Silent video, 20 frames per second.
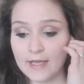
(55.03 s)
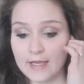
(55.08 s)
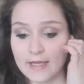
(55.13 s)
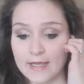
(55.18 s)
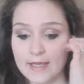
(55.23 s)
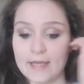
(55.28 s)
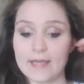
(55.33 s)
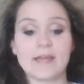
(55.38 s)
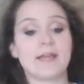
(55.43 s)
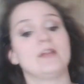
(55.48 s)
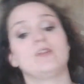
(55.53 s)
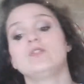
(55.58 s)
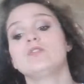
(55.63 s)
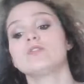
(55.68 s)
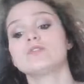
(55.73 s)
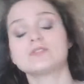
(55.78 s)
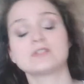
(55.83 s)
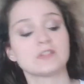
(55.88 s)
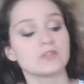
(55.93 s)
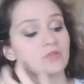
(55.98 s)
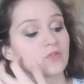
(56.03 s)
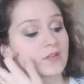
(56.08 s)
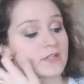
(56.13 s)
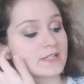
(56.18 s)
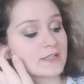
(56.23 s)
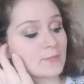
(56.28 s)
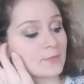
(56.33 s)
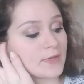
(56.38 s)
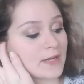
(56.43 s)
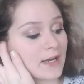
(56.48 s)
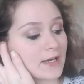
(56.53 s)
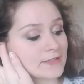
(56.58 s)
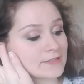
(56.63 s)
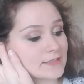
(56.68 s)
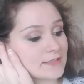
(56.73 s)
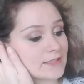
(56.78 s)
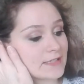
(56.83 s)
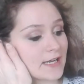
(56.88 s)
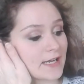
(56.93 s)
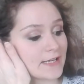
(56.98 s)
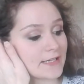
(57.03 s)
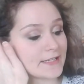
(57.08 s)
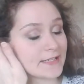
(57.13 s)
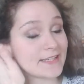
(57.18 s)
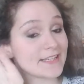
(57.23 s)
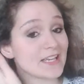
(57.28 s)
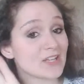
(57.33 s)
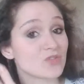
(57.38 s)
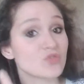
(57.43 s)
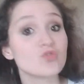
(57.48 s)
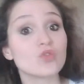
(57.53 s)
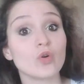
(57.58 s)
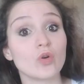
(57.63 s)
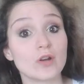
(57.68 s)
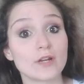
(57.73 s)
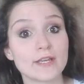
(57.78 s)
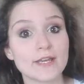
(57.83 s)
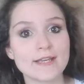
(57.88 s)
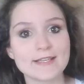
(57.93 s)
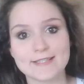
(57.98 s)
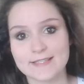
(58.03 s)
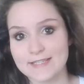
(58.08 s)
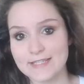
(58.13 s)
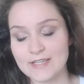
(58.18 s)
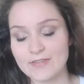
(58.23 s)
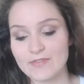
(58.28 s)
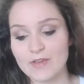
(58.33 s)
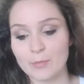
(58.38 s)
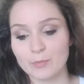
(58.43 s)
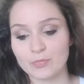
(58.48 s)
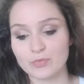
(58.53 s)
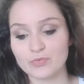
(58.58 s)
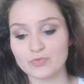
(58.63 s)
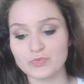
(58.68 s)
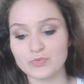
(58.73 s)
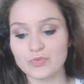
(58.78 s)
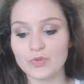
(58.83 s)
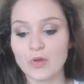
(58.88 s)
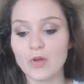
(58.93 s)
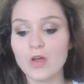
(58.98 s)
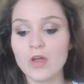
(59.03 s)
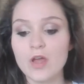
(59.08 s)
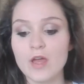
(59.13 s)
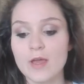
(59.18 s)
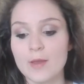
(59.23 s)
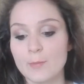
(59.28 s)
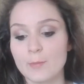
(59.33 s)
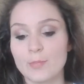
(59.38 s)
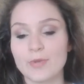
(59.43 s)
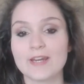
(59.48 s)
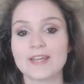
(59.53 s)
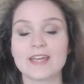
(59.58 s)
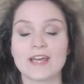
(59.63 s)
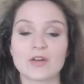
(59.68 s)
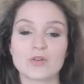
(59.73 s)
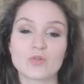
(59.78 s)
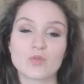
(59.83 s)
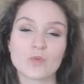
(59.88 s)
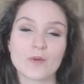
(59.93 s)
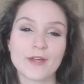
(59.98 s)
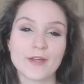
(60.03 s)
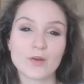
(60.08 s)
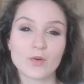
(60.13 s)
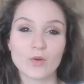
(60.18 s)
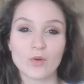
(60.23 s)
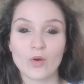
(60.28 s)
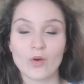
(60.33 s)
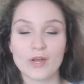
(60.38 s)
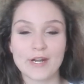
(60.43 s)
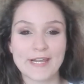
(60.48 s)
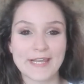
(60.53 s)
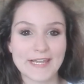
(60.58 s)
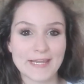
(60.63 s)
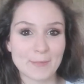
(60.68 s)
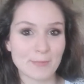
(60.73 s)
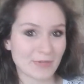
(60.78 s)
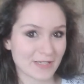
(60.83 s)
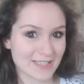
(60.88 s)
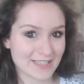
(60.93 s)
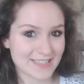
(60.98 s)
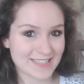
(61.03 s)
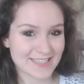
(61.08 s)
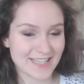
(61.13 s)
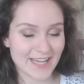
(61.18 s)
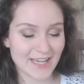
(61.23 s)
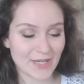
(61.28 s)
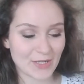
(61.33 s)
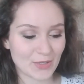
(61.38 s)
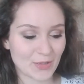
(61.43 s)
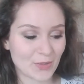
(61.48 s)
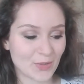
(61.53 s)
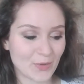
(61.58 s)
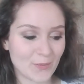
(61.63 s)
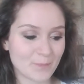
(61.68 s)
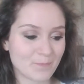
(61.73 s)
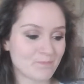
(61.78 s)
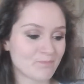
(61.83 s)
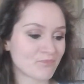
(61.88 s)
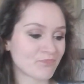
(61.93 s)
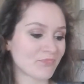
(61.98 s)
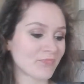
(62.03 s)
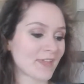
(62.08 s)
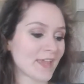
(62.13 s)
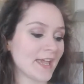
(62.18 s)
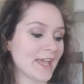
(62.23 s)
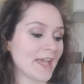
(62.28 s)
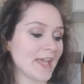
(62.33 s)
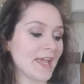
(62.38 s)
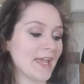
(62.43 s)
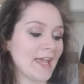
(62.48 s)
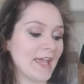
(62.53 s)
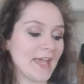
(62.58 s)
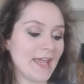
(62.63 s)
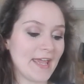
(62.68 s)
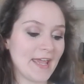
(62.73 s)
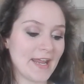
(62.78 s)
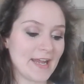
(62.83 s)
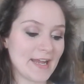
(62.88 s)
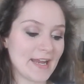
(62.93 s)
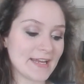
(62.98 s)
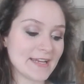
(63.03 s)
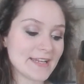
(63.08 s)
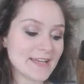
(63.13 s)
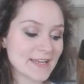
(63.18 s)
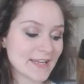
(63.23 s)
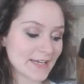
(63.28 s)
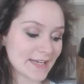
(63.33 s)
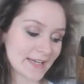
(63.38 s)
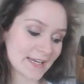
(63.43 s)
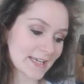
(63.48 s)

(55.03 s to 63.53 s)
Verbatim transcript: eh, loro si sono ispirati ai ghiaccioli estivi appunto perché hanno quei colori pastello. Eh, la linea nel